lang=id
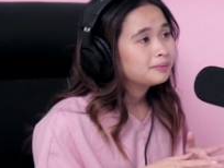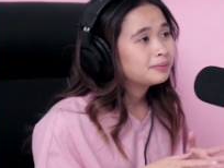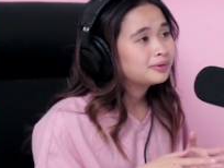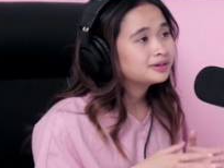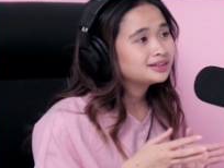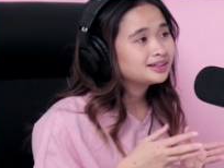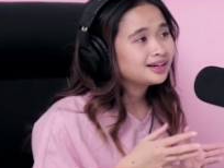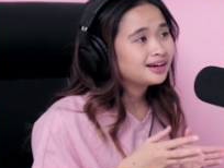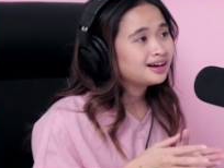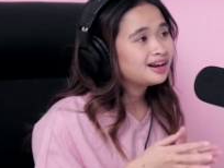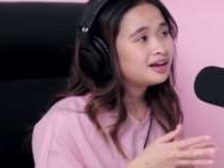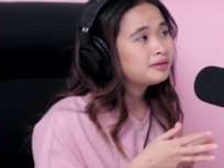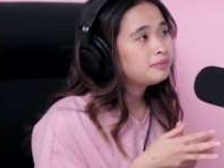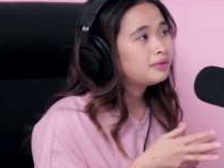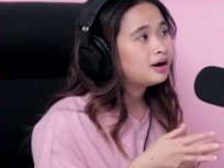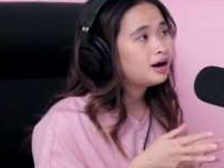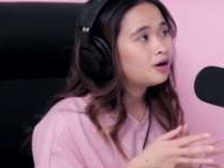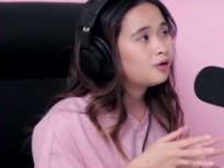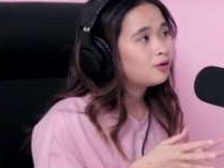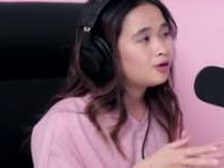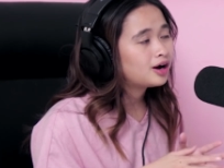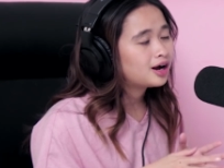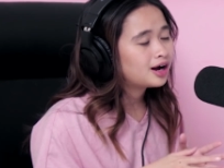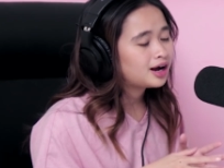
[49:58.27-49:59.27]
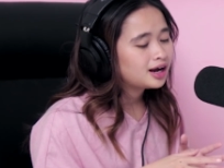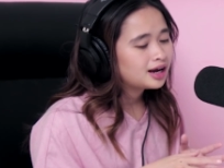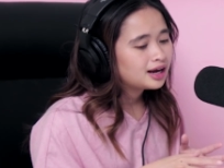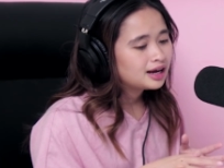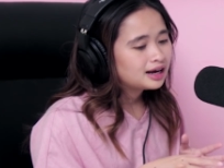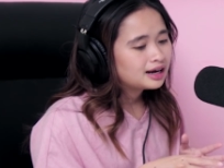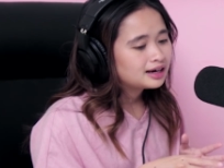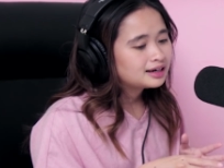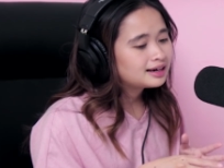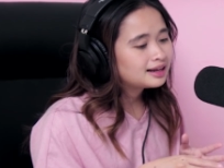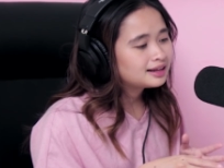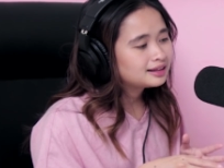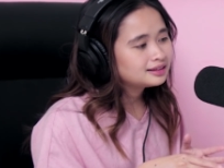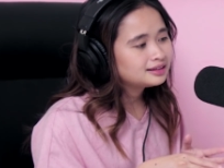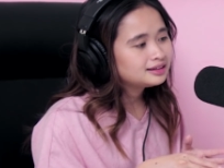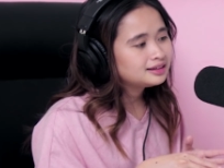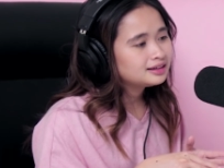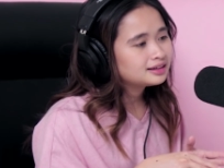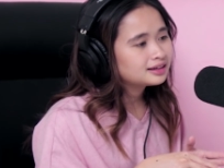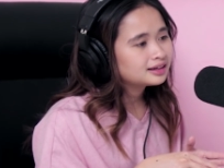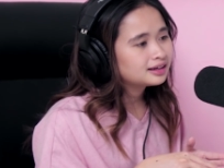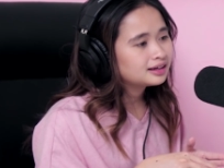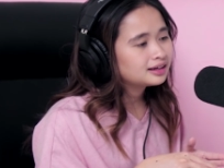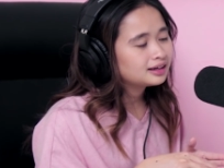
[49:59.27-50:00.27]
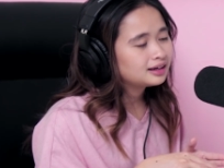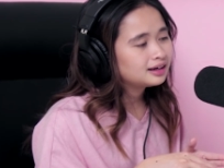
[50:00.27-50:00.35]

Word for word: percayalah bahwa nanti